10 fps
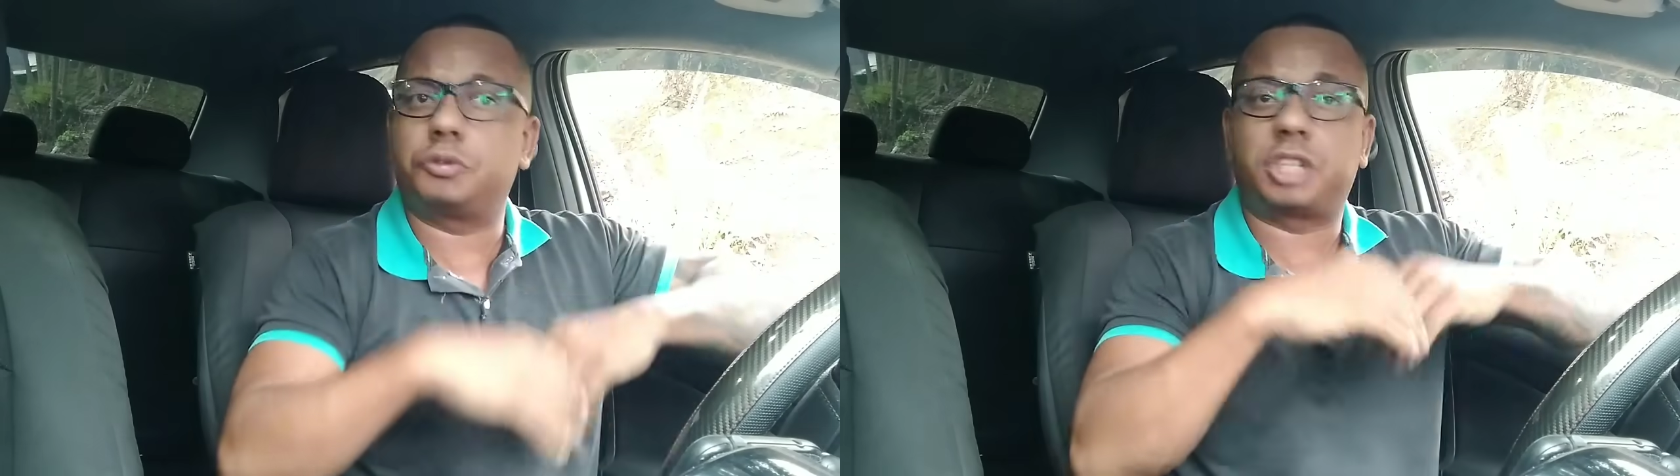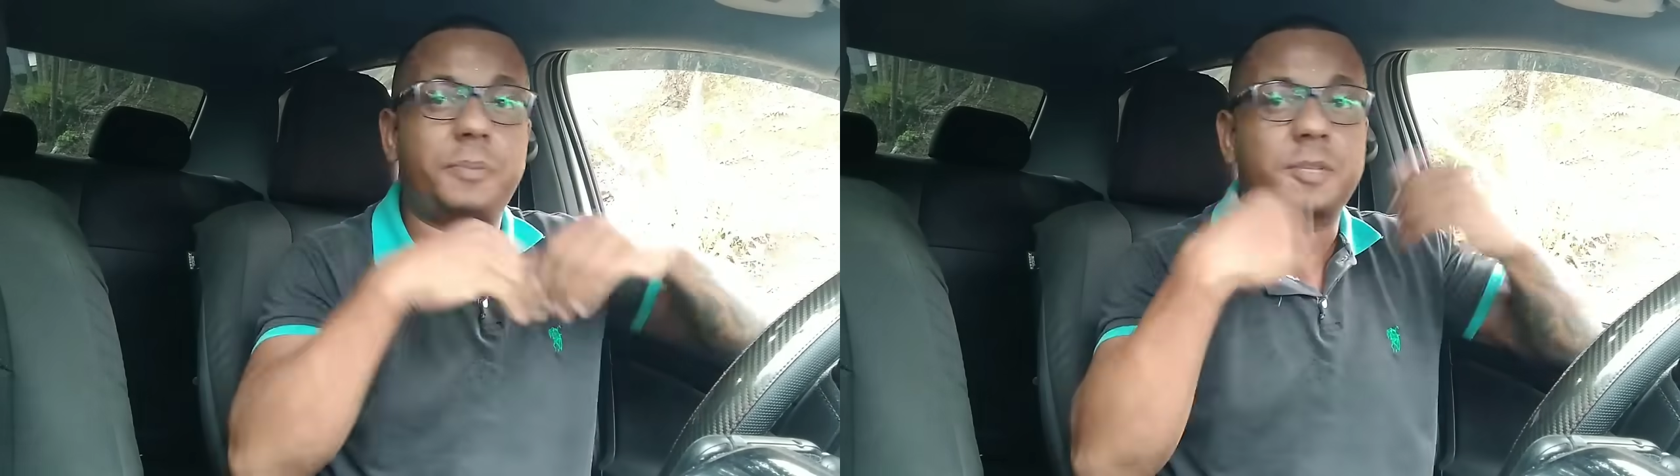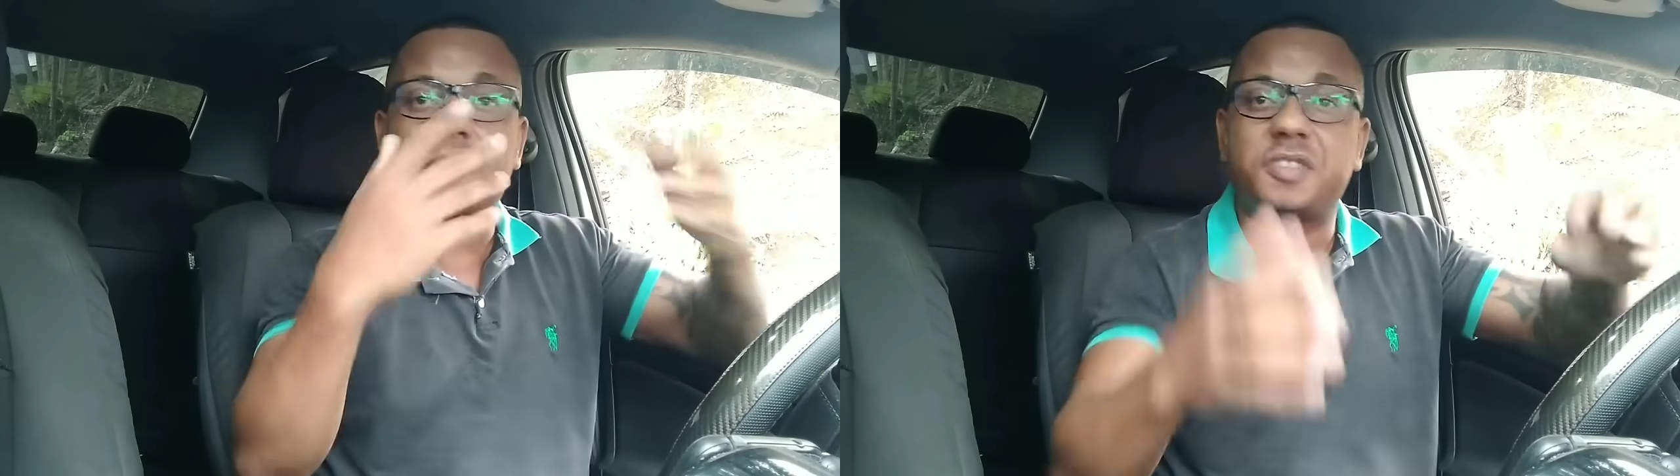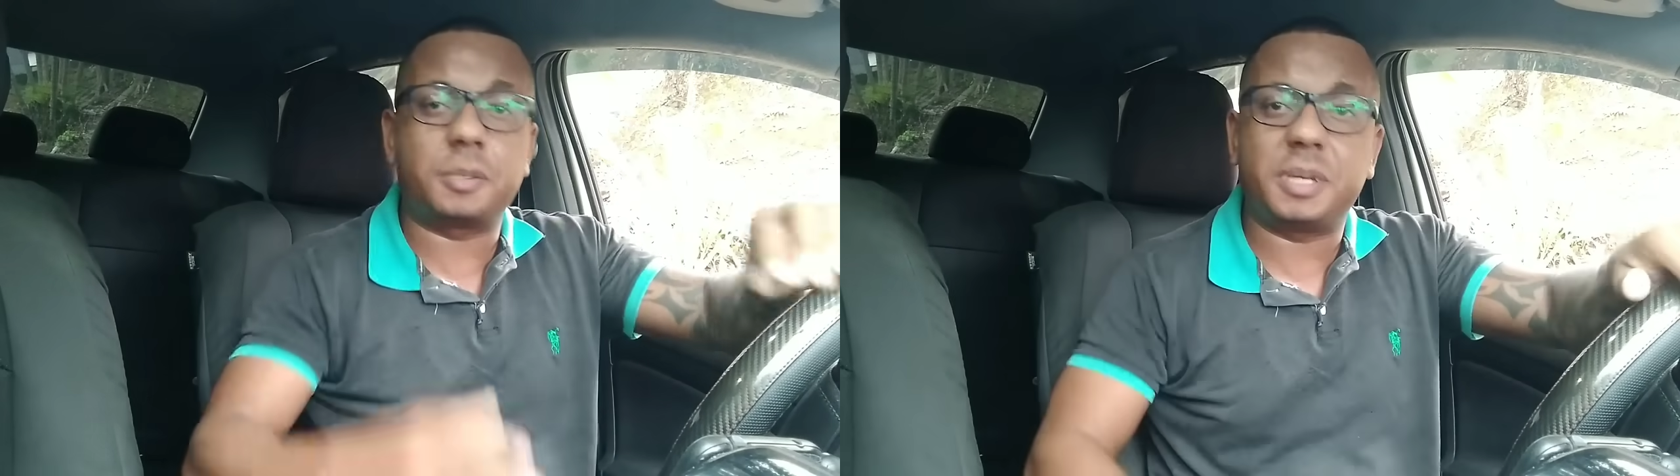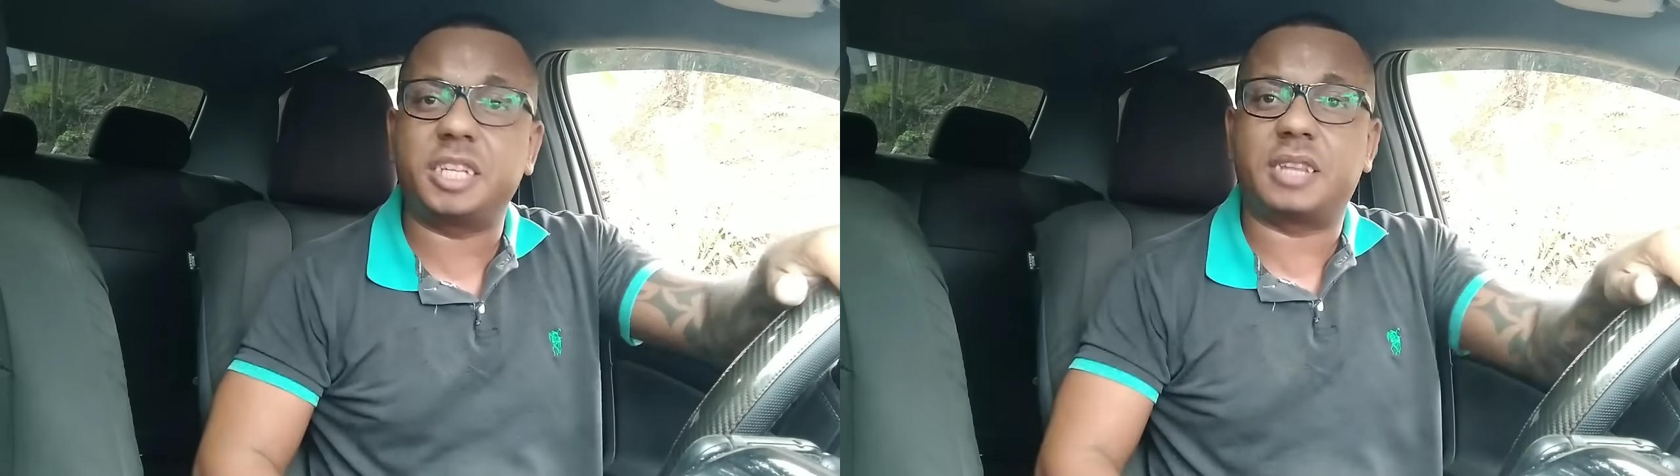não tem a mesma
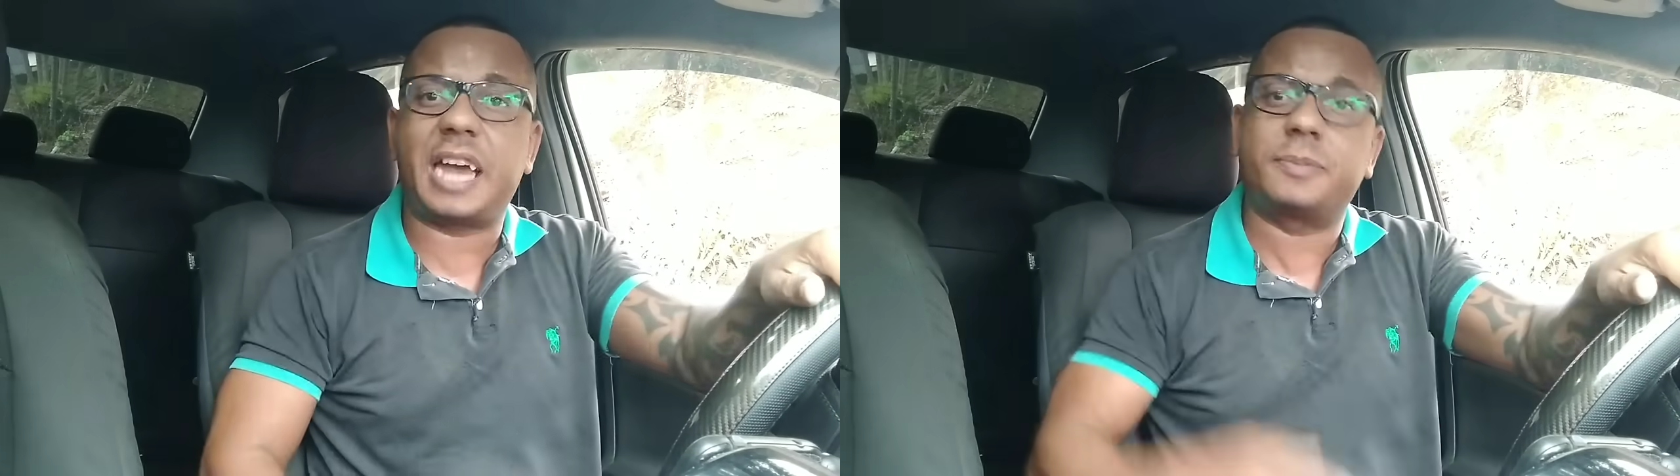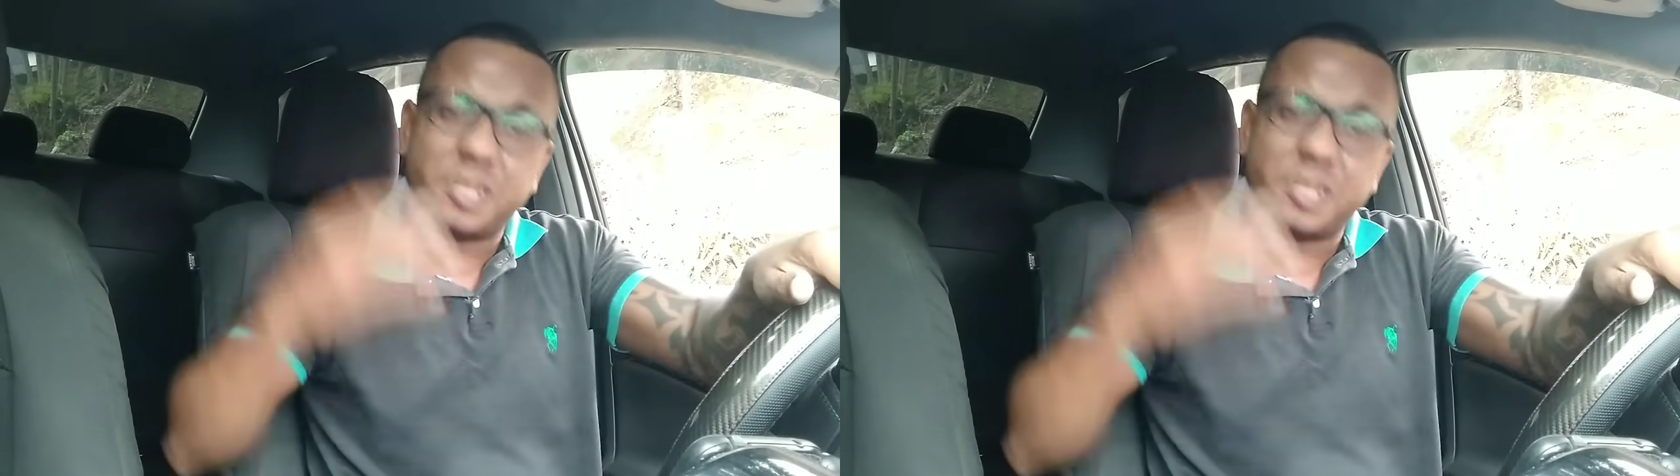visibilidade,